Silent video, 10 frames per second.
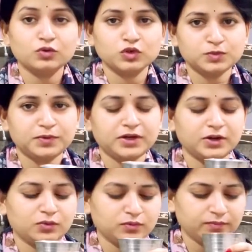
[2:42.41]
कुछ पी
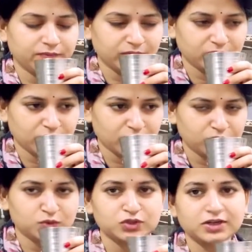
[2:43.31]
रही हूँ
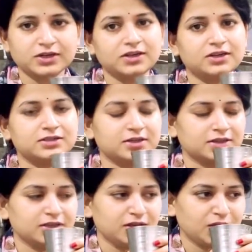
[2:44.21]
तो शेयर नहीं कर
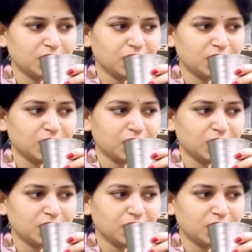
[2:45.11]
सकती